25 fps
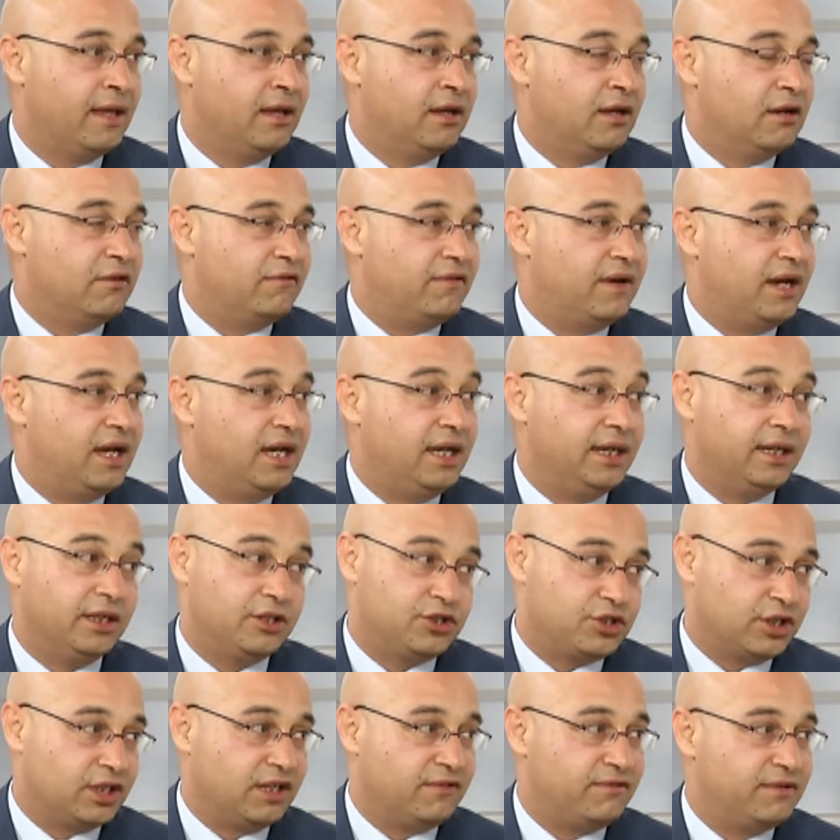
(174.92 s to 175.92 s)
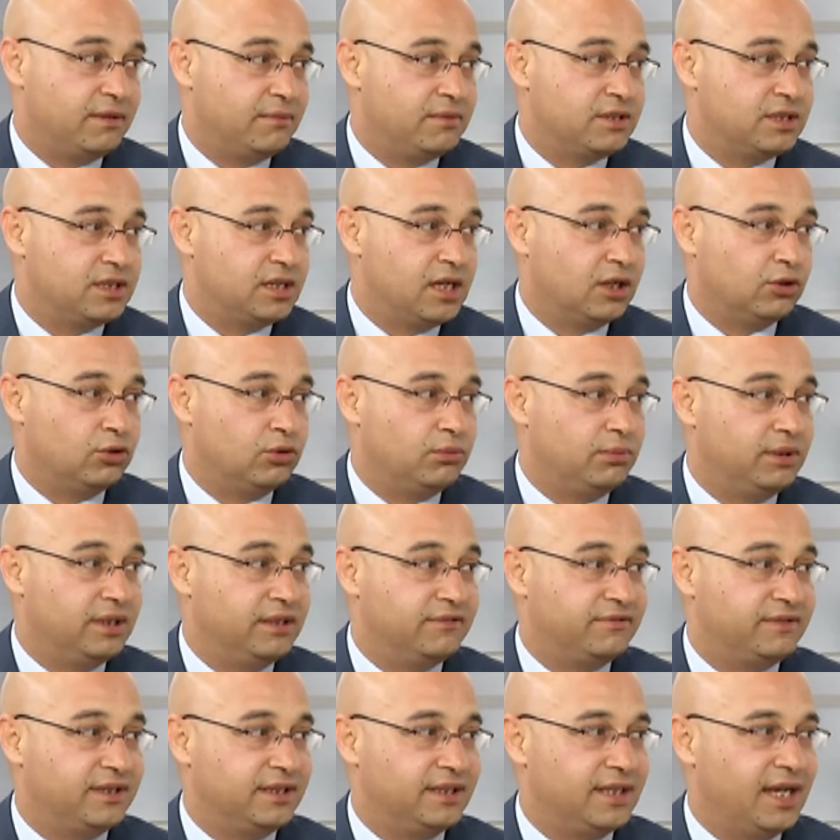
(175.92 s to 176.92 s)
فاحنا تشرفنا بزيارته
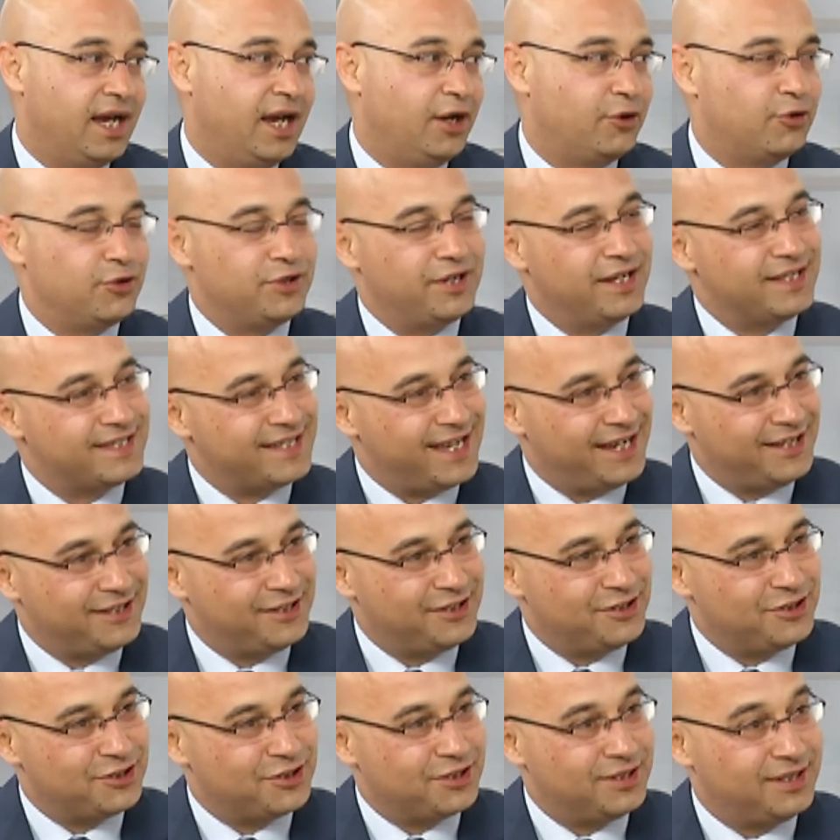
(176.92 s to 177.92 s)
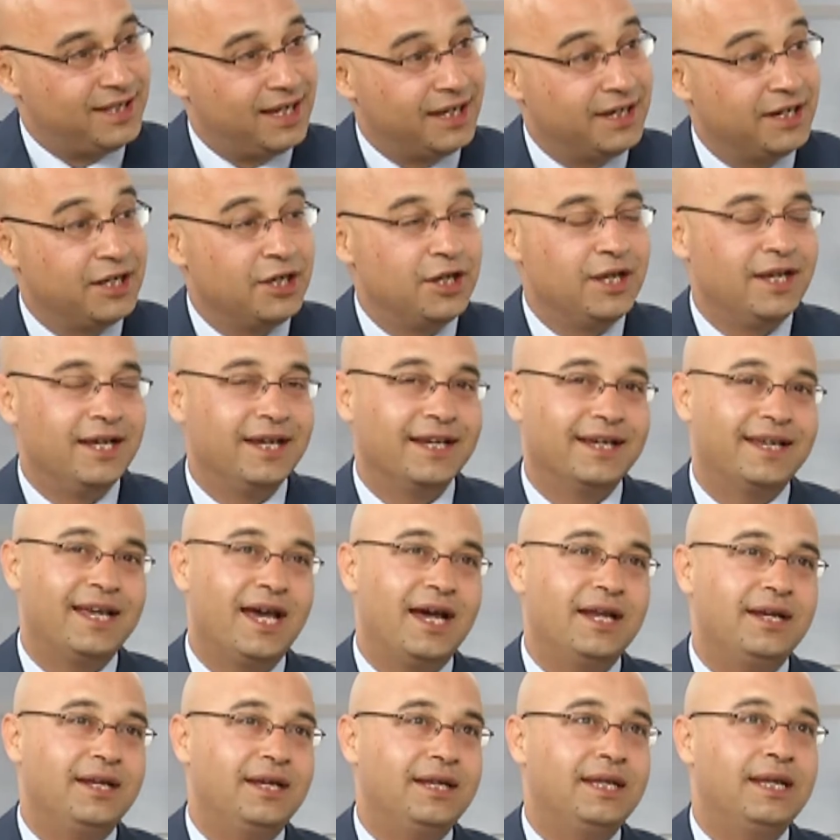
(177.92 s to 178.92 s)
بالافتتاح كنا سعيدين جدا
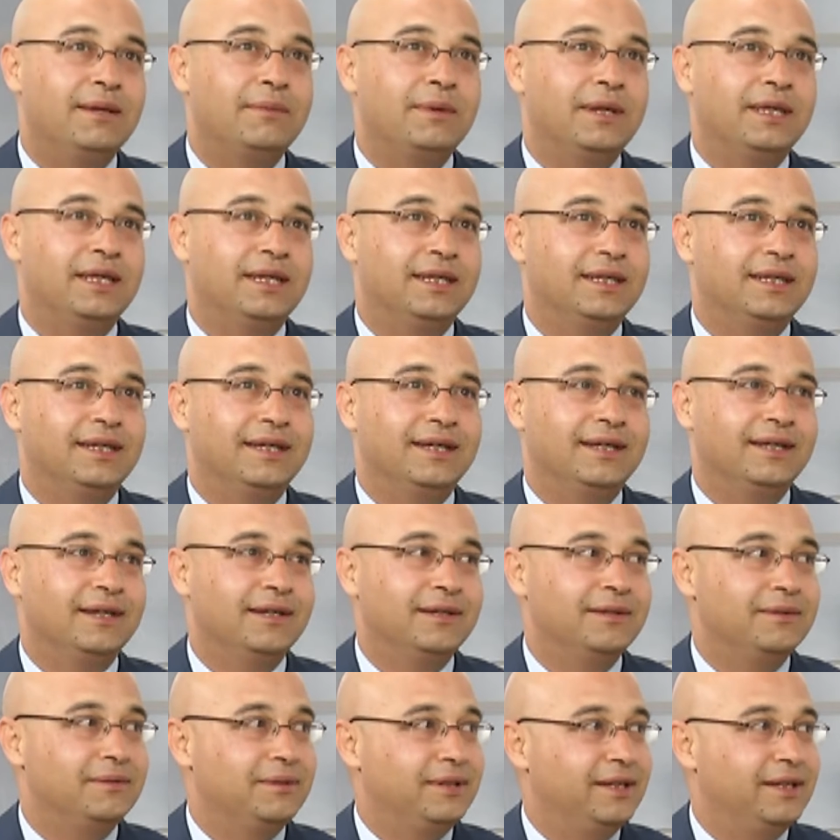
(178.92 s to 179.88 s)
كان احنا يعني آه،